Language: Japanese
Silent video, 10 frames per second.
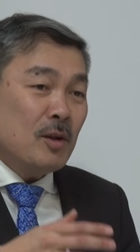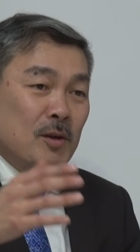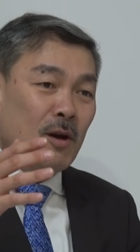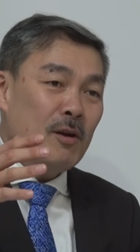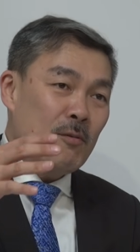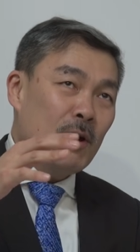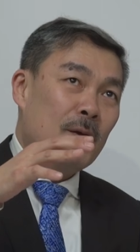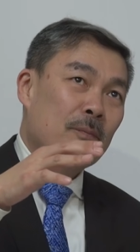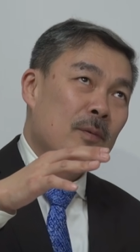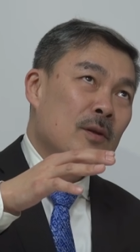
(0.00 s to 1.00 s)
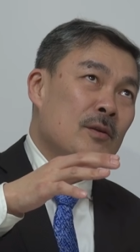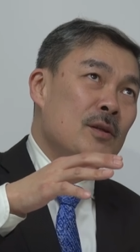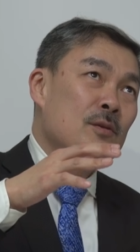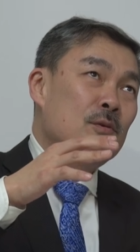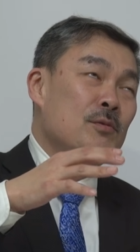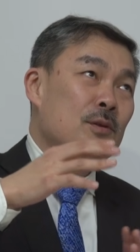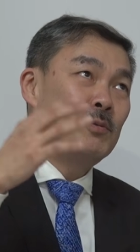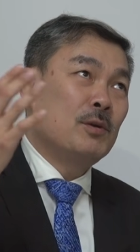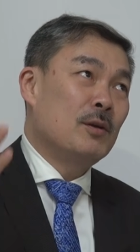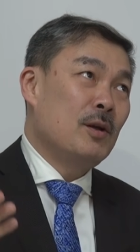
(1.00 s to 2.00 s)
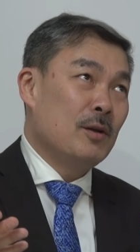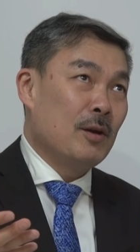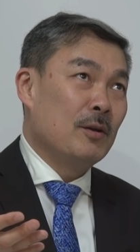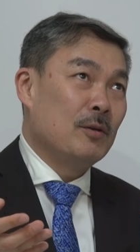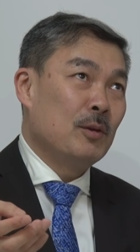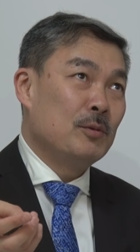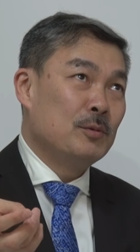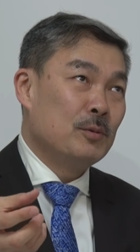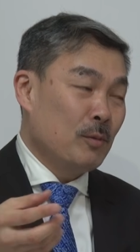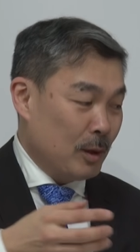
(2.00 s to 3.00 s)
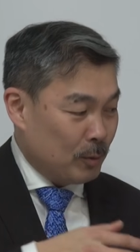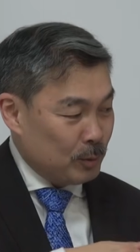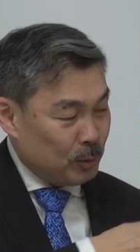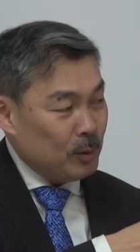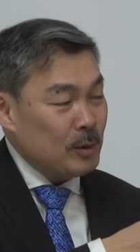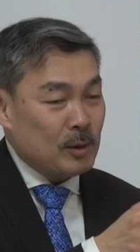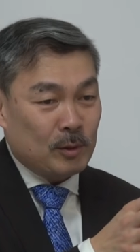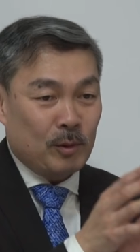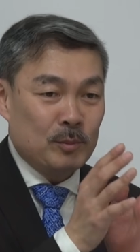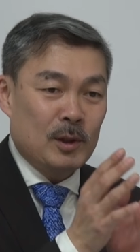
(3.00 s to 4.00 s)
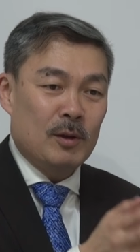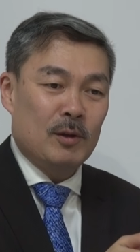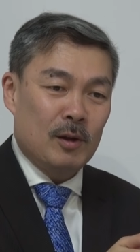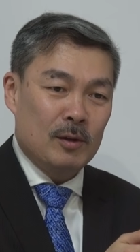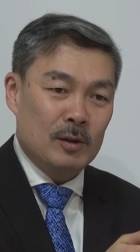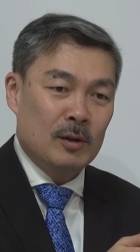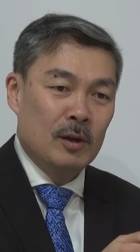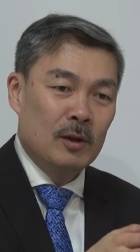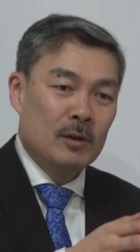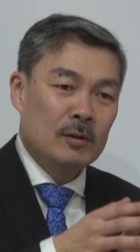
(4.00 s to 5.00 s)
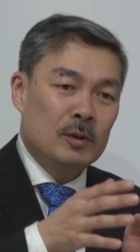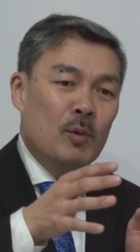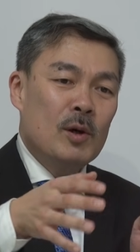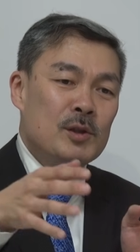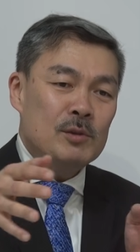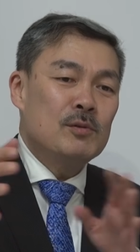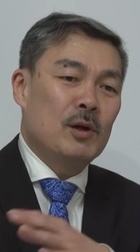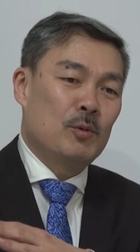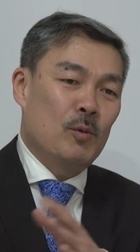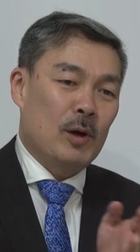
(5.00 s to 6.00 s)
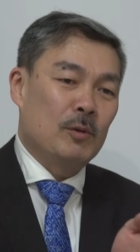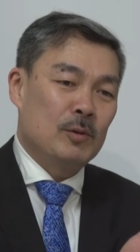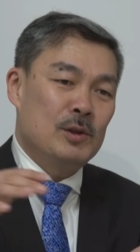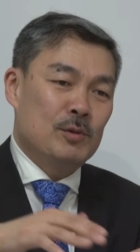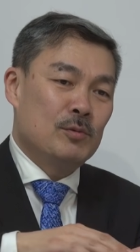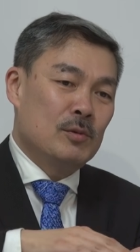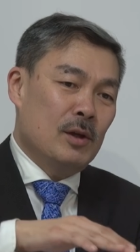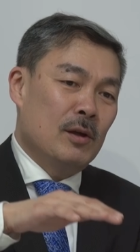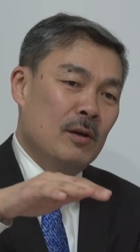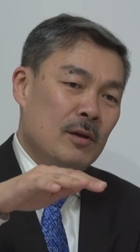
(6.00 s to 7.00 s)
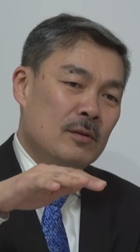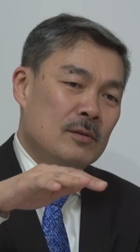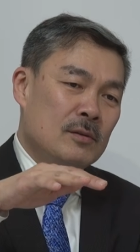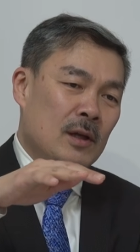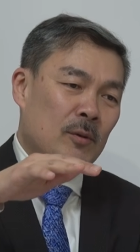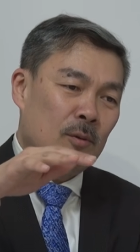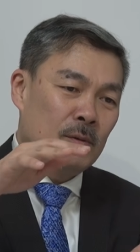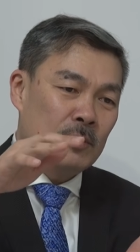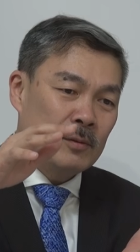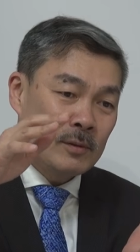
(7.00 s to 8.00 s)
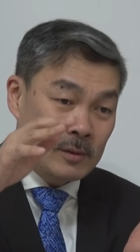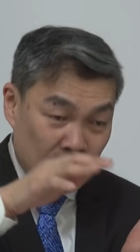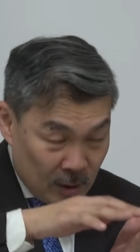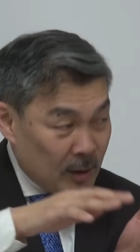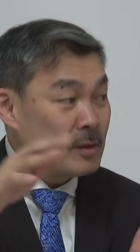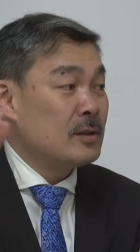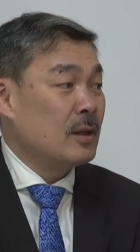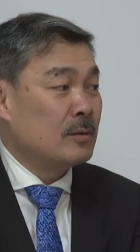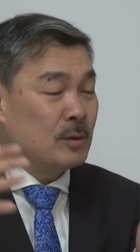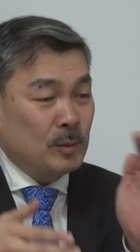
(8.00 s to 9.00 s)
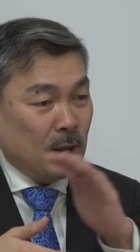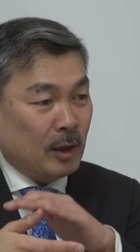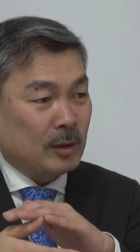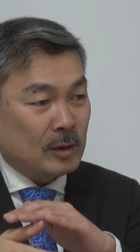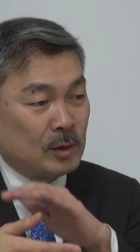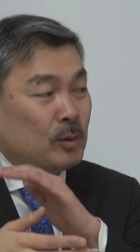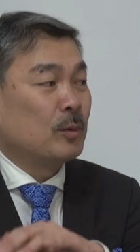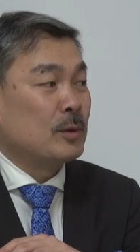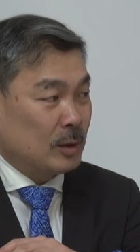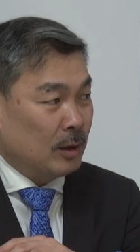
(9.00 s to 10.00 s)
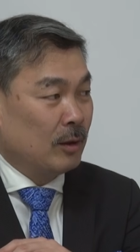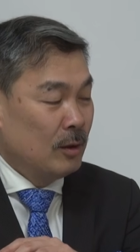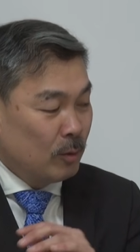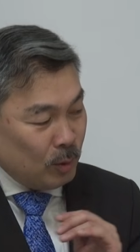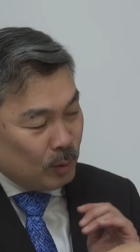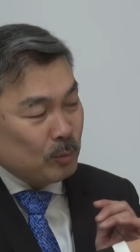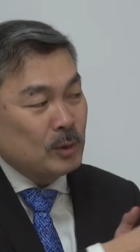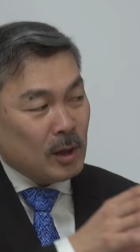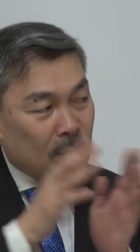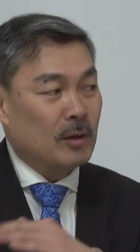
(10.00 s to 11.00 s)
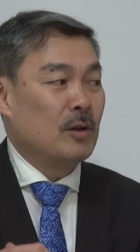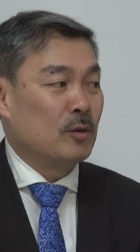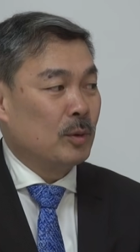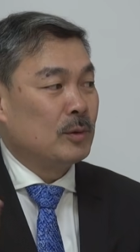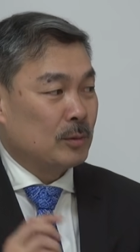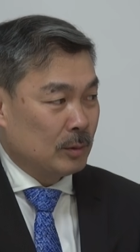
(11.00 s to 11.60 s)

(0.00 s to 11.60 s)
だってあれは緊急インフラ点検っていうのは、この消費税とは無関係に、人が死ぬかどうかの基準で、あの点検して積み上げた事業ですからこれとは無関係にやらな